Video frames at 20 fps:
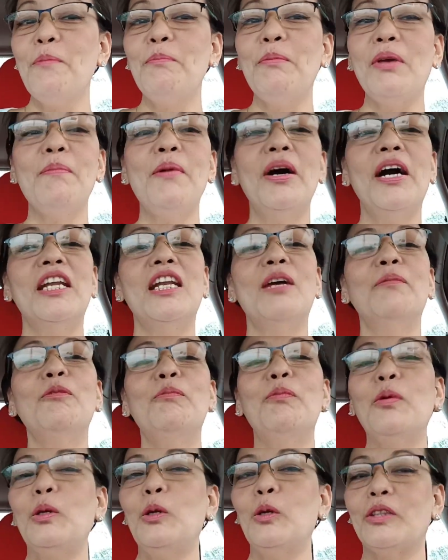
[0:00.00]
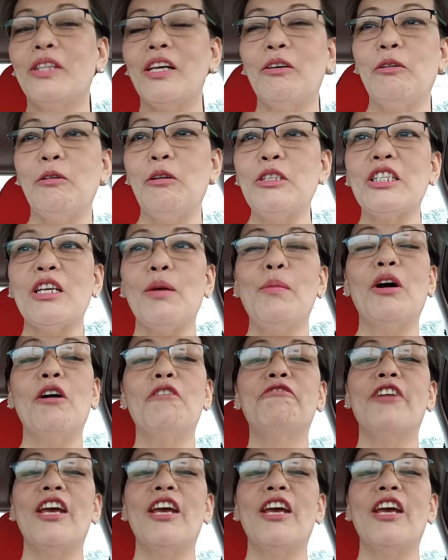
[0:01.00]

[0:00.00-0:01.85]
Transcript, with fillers: May mga napupulot ako sa mga